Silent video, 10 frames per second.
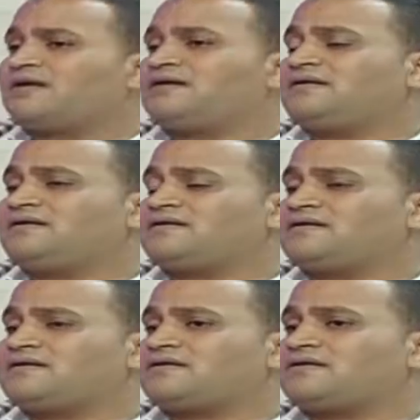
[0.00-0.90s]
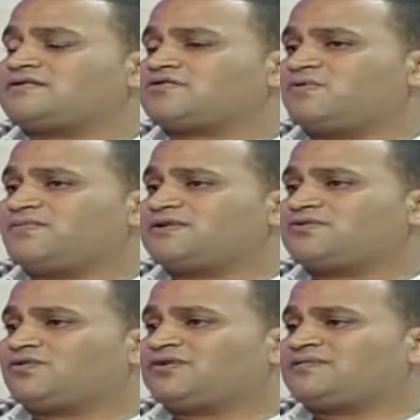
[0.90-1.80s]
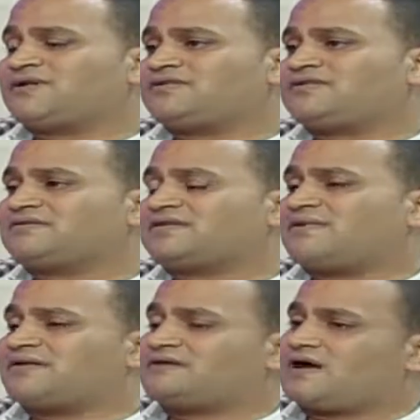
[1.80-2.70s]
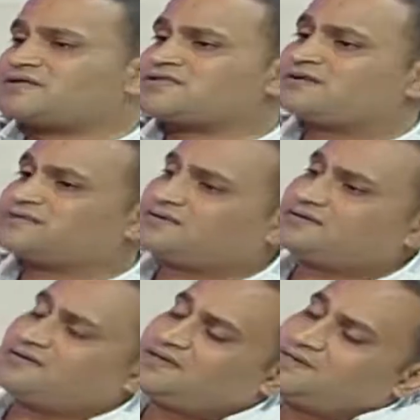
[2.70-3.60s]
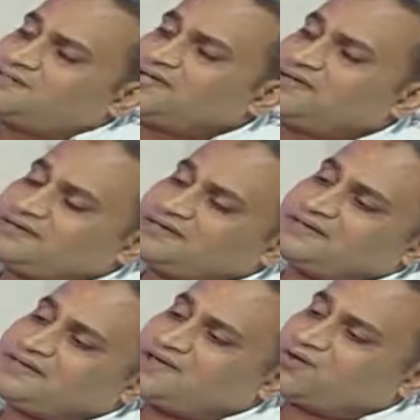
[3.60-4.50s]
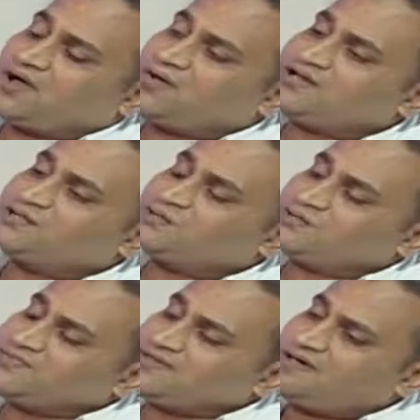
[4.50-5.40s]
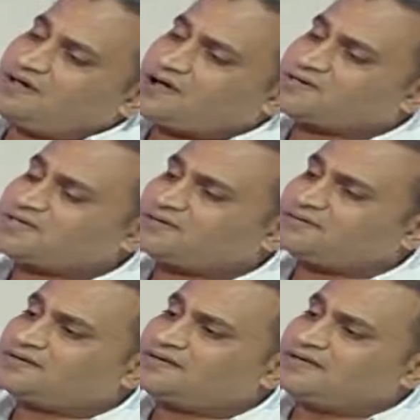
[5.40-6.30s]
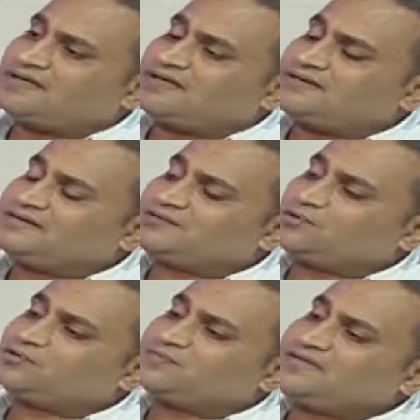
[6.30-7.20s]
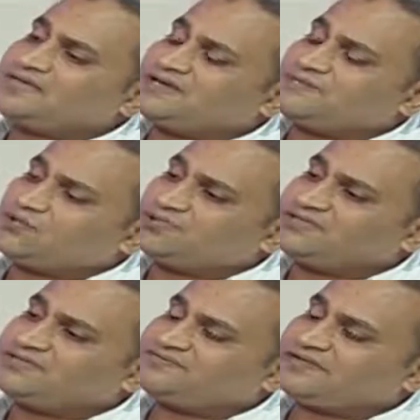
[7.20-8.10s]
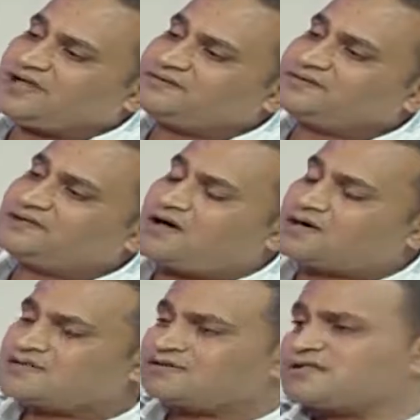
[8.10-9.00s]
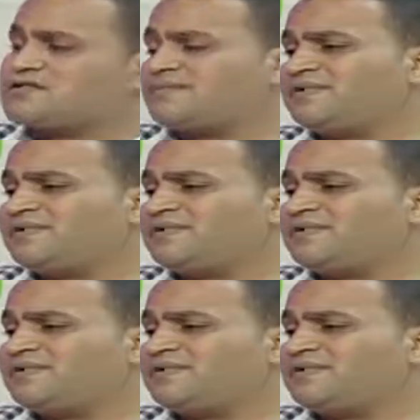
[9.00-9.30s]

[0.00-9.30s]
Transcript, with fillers: ال 700 نوع نباتي دي طبعا اكثرنا من اللي كانوا حوالي 300 اكثرنا ال 300 الموجودين في الحديقه اكثرنا 70%